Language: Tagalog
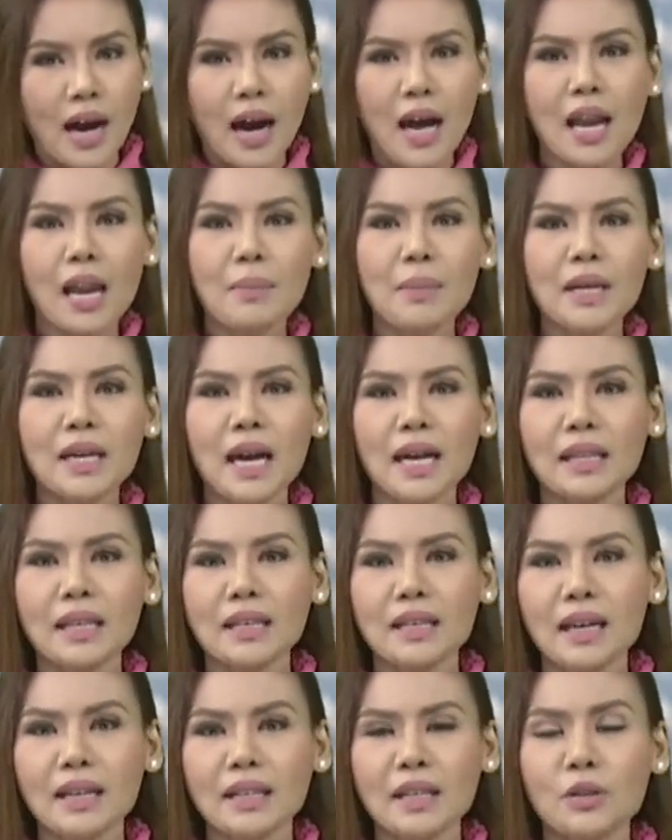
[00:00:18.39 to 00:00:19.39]
Alamin
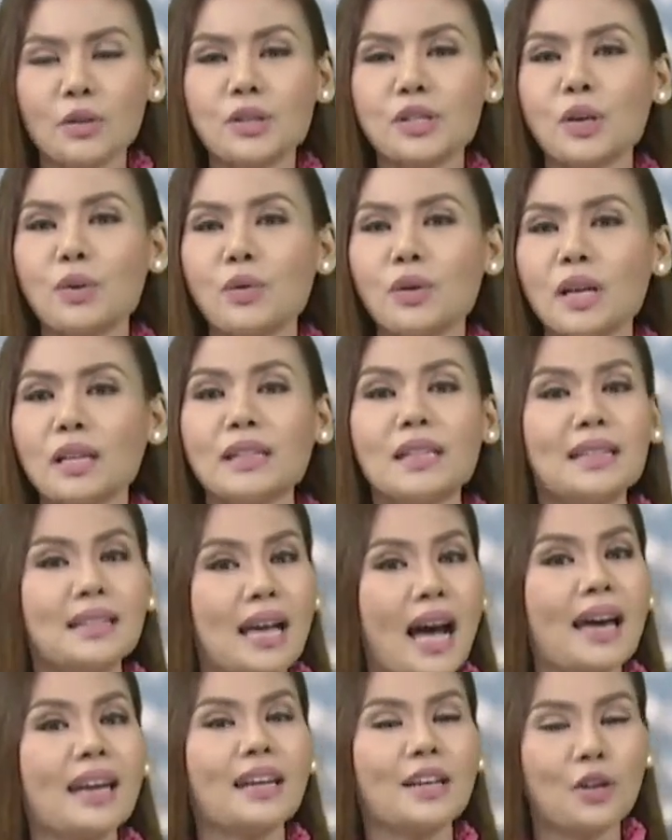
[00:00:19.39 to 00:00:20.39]
natin yan dito sa ulat ni
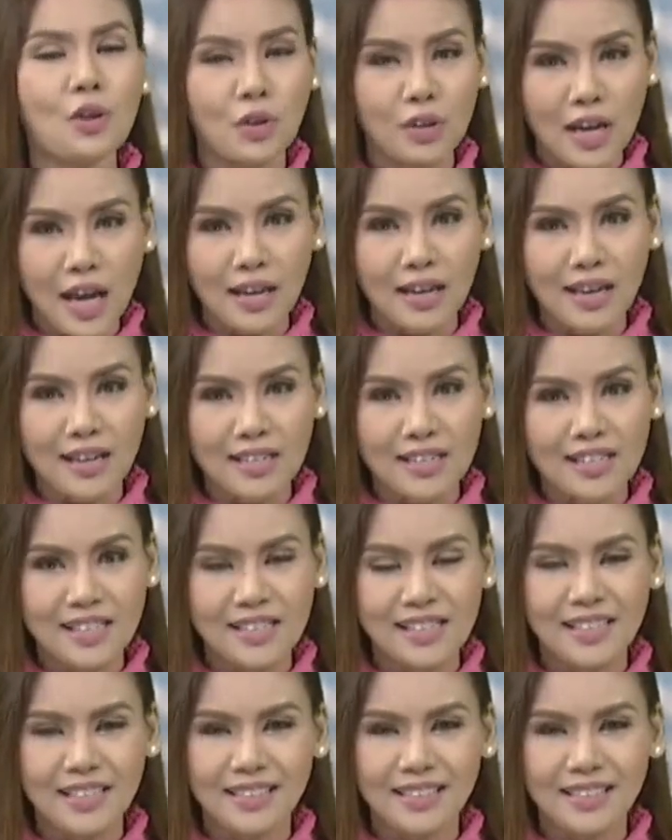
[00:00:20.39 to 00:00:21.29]
Daryl Oclares.